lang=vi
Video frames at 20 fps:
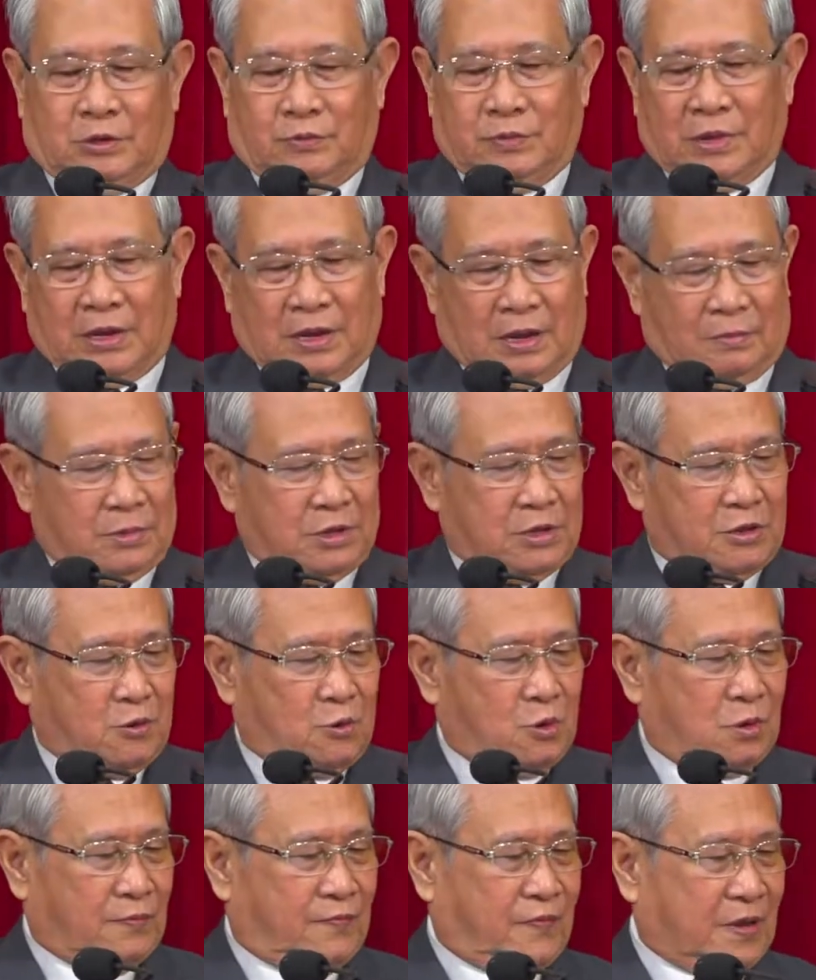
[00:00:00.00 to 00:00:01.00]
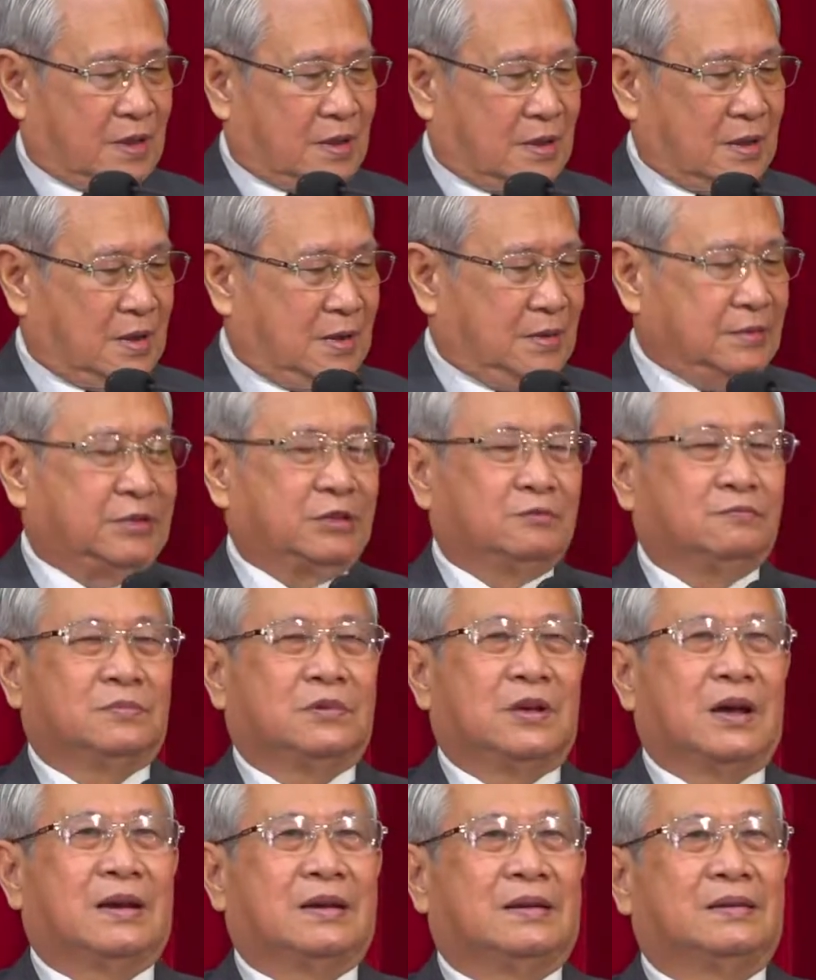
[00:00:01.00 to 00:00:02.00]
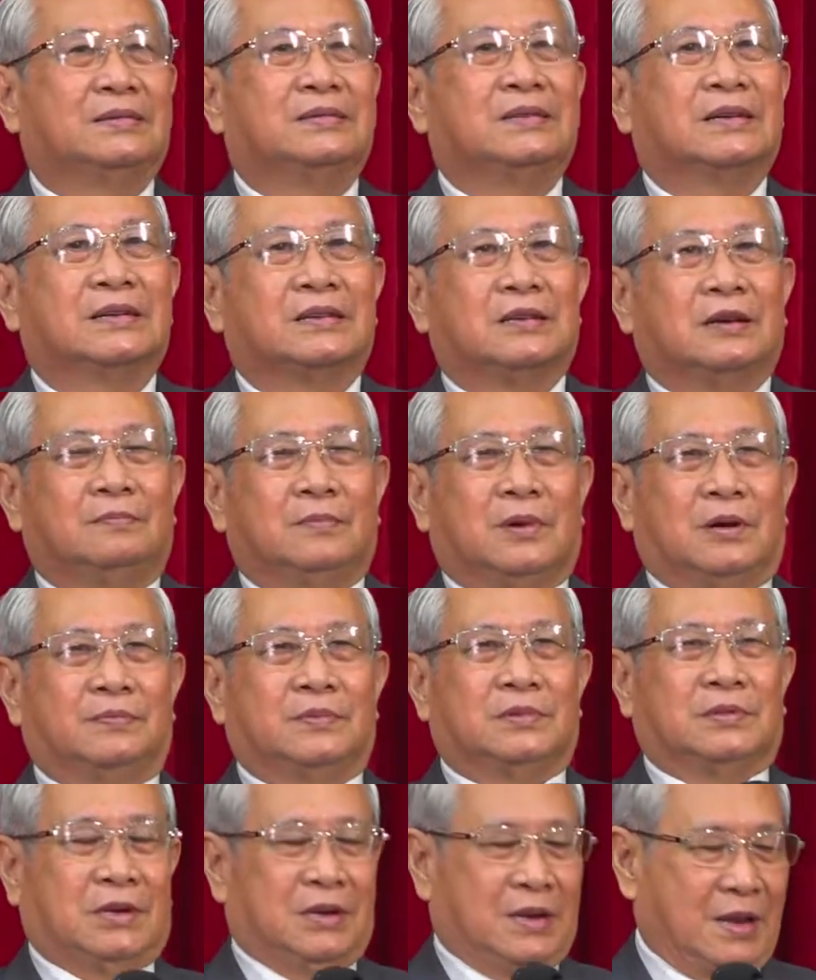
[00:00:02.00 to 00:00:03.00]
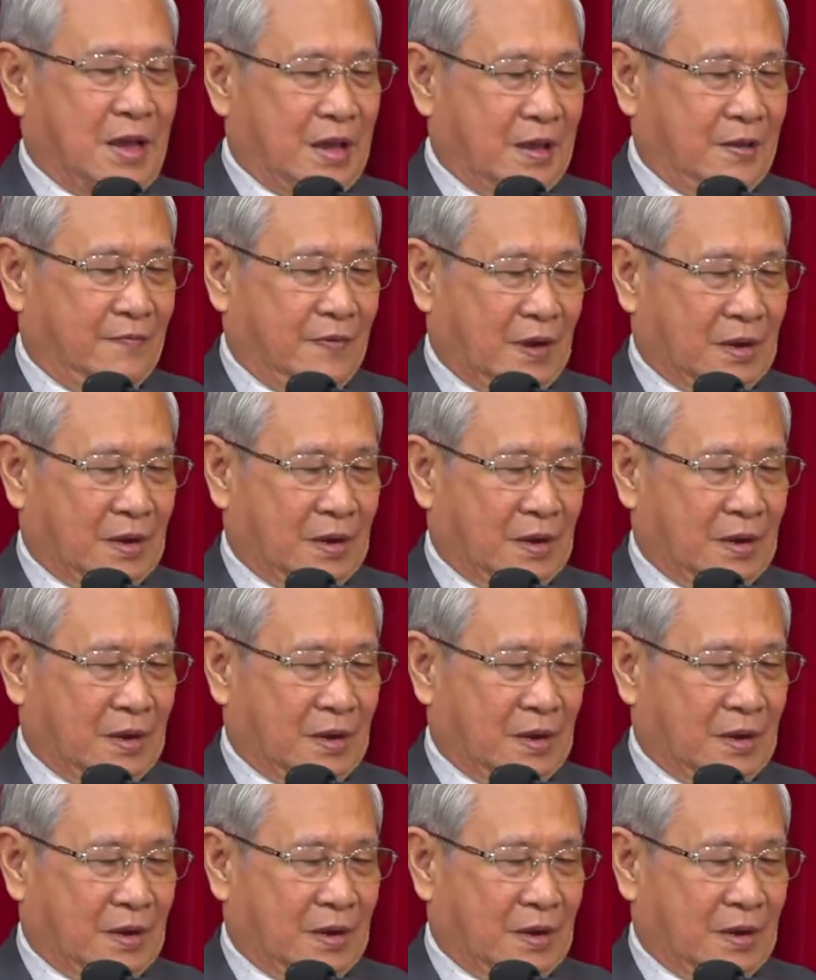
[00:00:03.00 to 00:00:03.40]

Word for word: Chúng ta cảm ơn Chúa vì cớ chúng ta được nhóm họp như thế này,